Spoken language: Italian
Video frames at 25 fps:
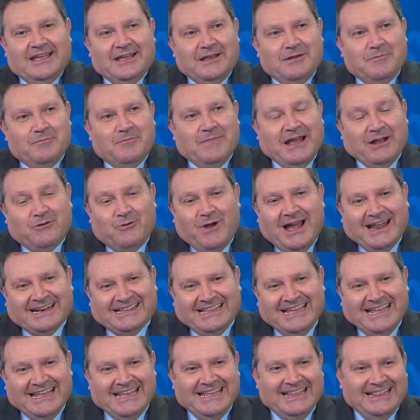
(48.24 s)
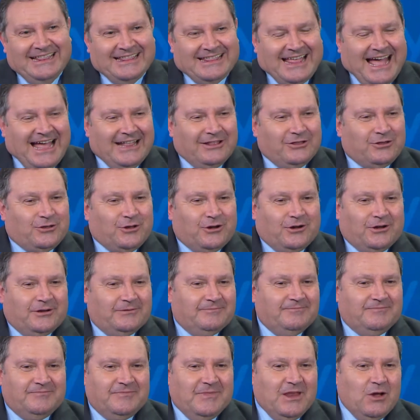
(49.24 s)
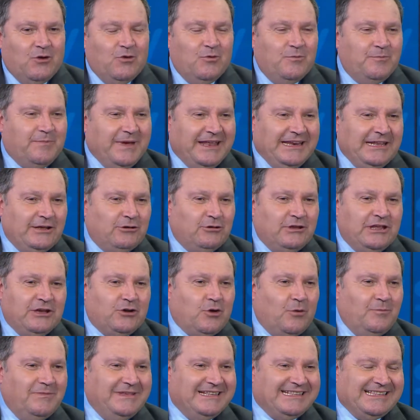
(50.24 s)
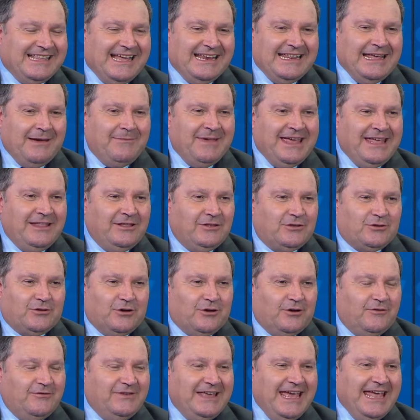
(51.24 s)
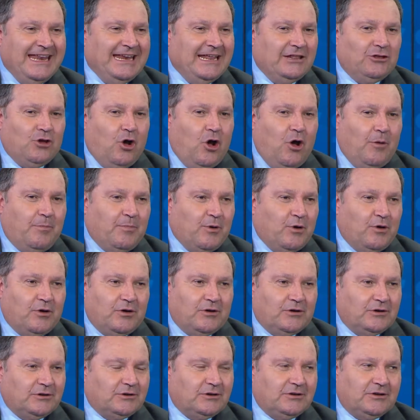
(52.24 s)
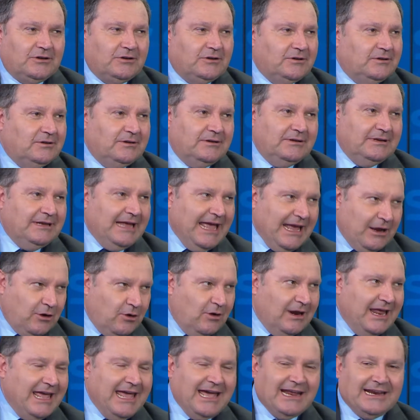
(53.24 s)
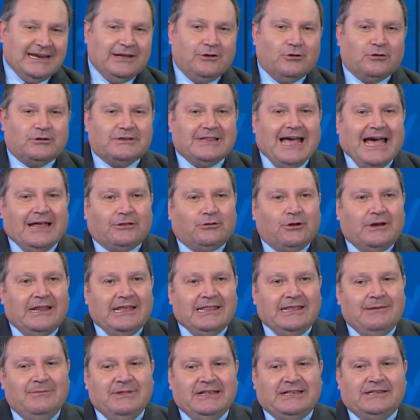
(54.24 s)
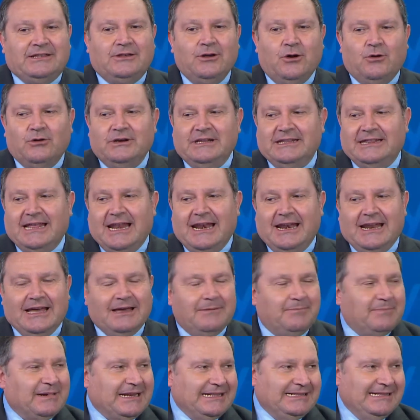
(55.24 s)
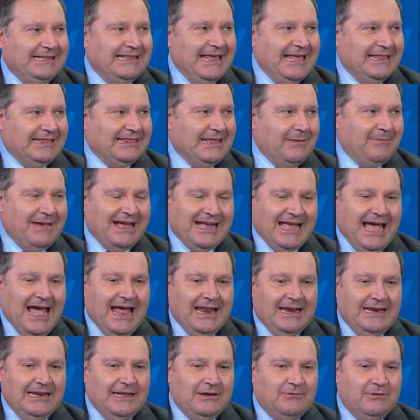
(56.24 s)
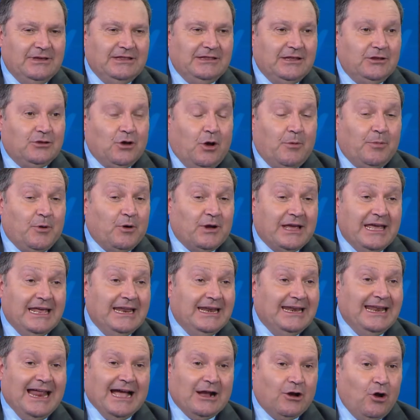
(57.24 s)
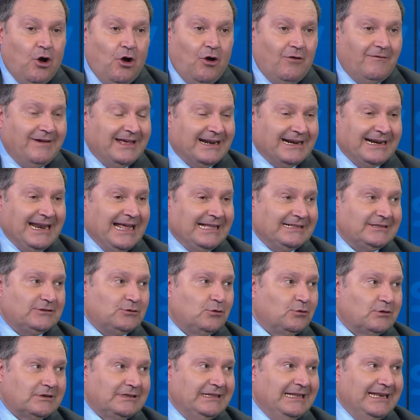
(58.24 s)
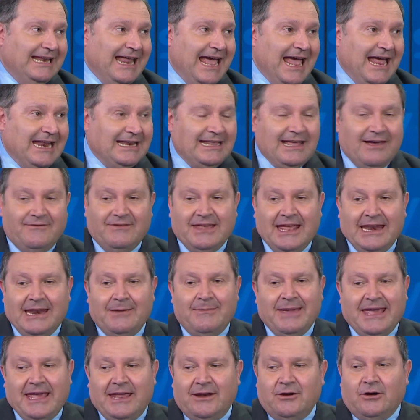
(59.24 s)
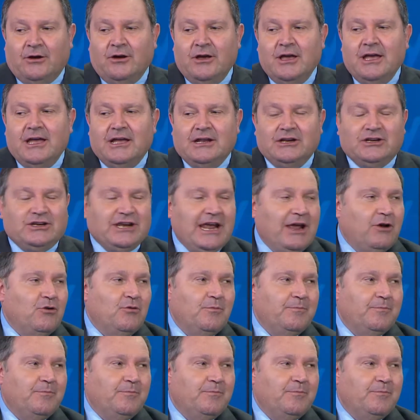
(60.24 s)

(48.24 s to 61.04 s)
Ma guardi, intanto un periodo di commissariamento viene dopo, ecco lei ha ricordato, le dimissioni del presidente Macalli, quindi dopo che la governance ordinaria viene meno c'è un,